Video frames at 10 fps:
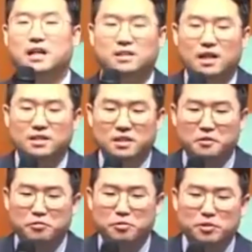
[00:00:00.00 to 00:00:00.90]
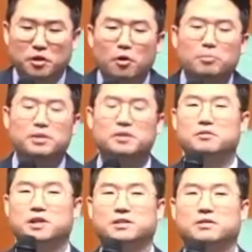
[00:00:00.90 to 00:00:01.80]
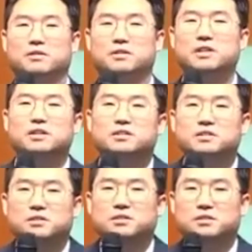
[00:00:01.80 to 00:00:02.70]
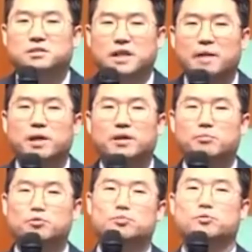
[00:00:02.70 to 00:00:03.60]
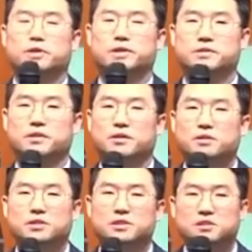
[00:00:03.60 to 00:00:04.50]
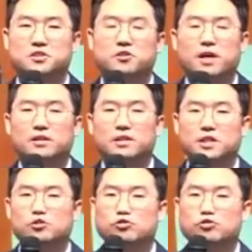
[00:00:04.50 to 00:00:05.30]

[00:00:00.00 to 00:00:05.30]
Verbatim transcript: 나는 아직 예수님을 덜 믿는 것 같아요. 근데 그 레벨이 뭔지 모르겠어요. 그걸 측정하는